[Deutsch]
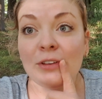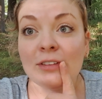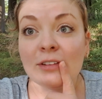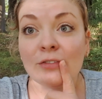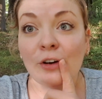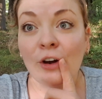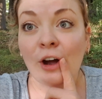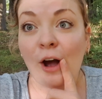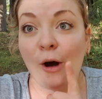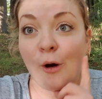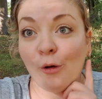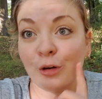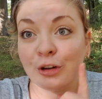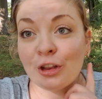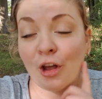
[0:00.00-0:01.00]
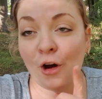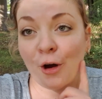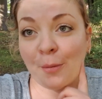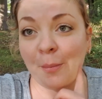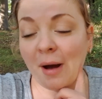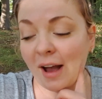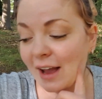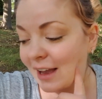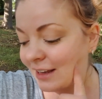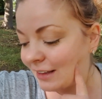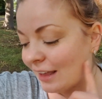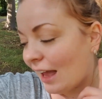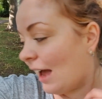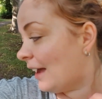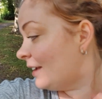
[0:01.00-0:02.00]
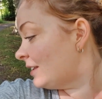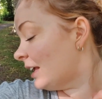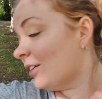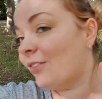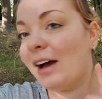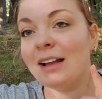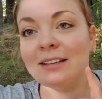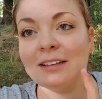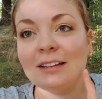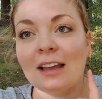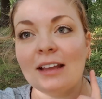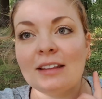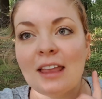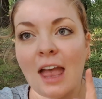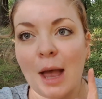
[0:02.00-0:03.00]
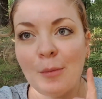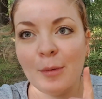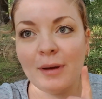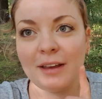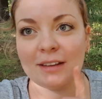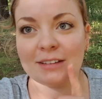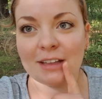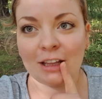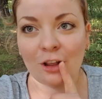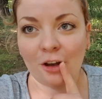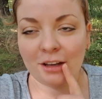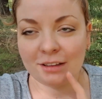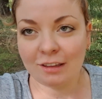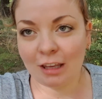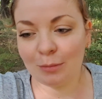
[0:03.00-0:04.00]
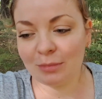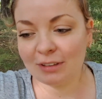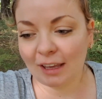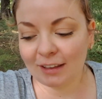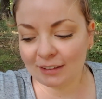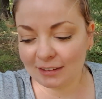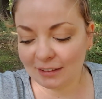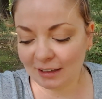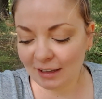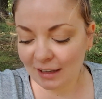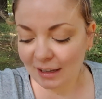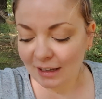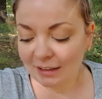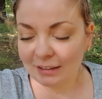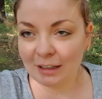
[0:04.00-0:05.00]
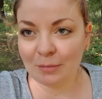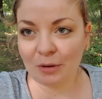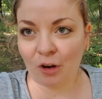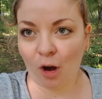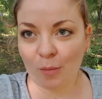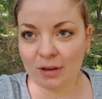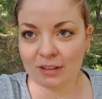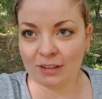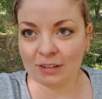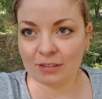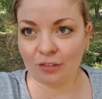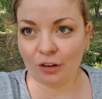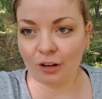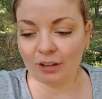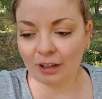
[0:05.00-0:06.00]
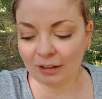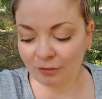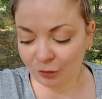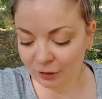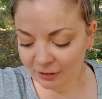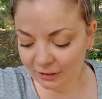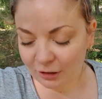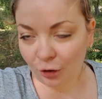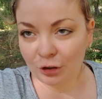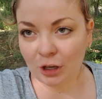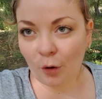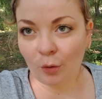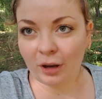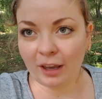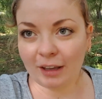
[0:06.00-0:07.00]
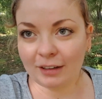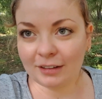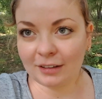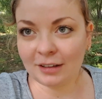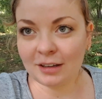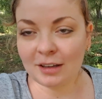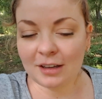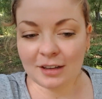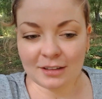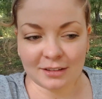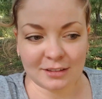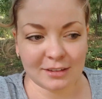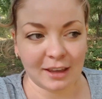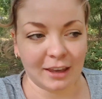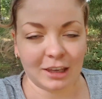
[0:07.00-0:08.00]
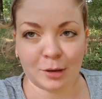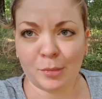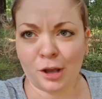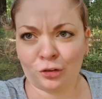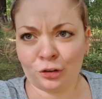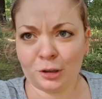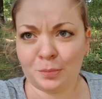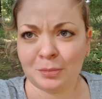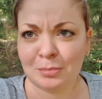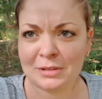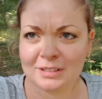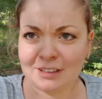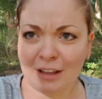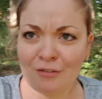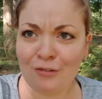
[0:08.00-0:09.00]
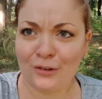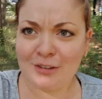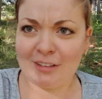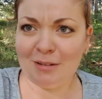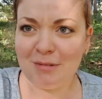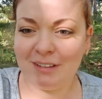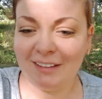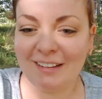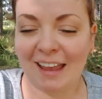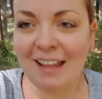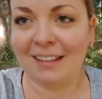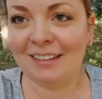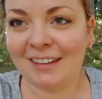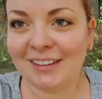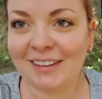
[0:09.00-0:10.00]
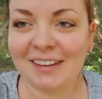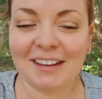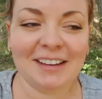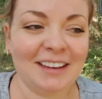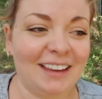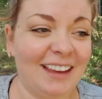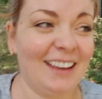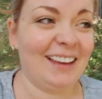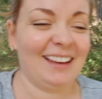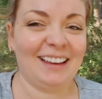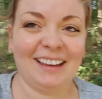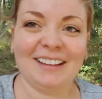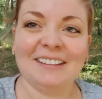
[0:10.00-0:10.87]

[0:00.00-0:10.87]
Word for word: diese Woche auch noch mein heiß erwarteter Thermomix, der neue TM6. Den bekomme ich diese Woche, dann würde ich den euch auch gerne zeigen. Ihr merkt schon, ich bin ein bisschen nervös ne, mit den Entchen hier.